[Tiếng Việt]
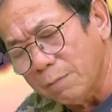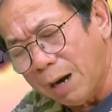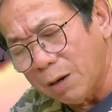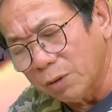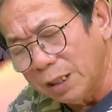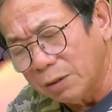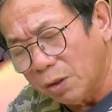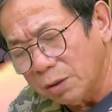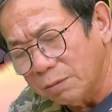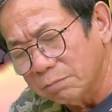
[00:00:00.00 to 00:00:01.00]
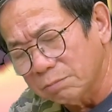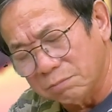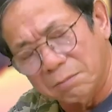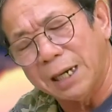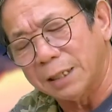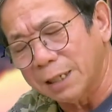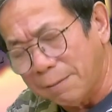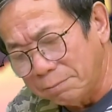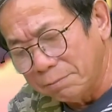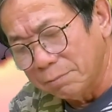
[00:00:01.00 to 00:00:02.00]
Bảo Ninh nói bảy
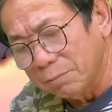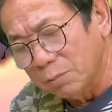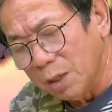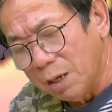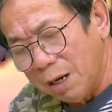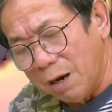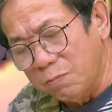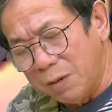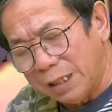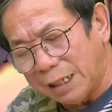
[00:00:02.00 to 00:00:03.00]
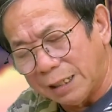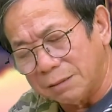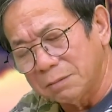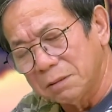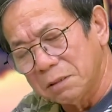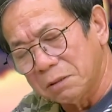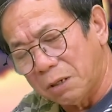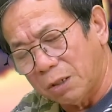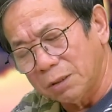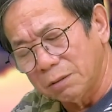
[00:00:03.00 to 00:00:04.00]
75. Ông bên cạnh
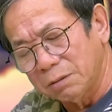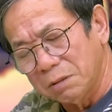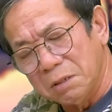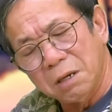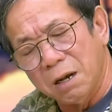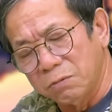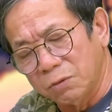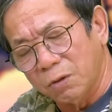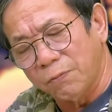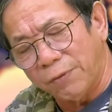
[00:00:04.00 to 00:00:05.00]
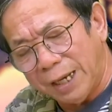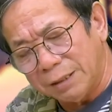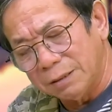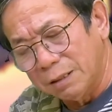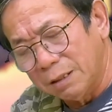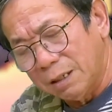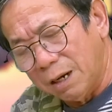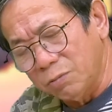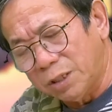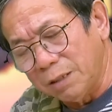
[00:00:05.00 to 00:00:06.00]
nói, ông nói phét,
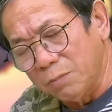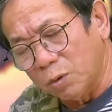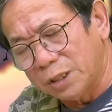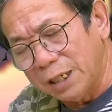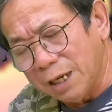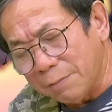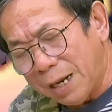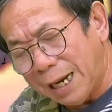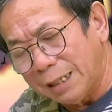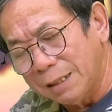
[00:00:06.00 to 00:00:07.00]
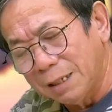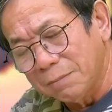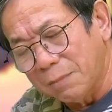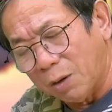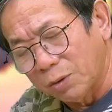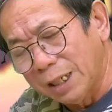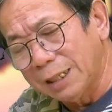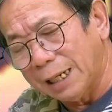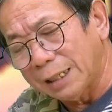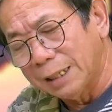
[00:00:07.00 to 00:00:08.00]
ông sinh một chín năm hai Bảo
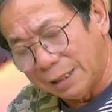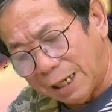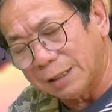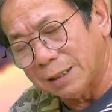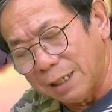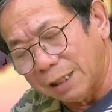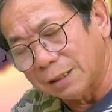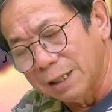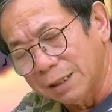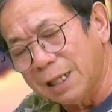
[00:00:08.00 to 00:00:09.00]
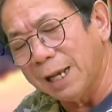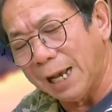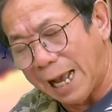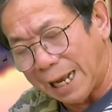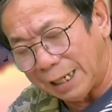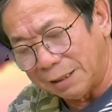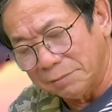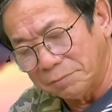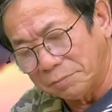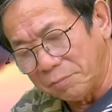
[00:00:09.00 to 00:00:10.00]
Ninh lại gật gật, thế à?
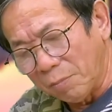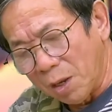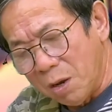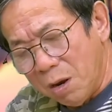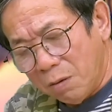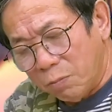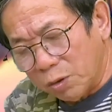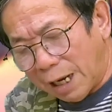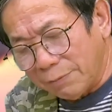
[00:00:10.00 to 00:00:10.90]
Một